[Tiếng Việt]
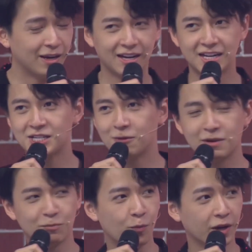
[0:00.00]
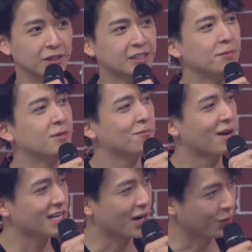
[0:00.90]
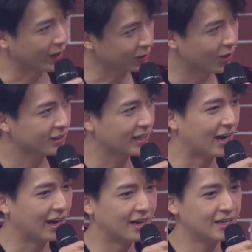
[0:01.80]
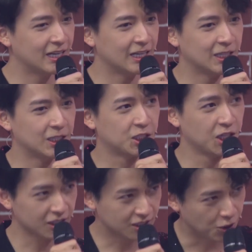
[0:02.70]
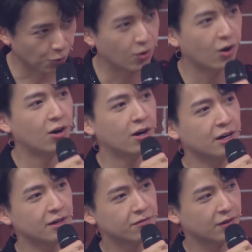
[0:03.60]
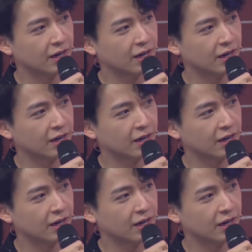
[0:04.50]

Bây giờ đánh trống. Một lần nữa cảm ơn ban nhạc Nguyễn Tuân đã rất chịu khó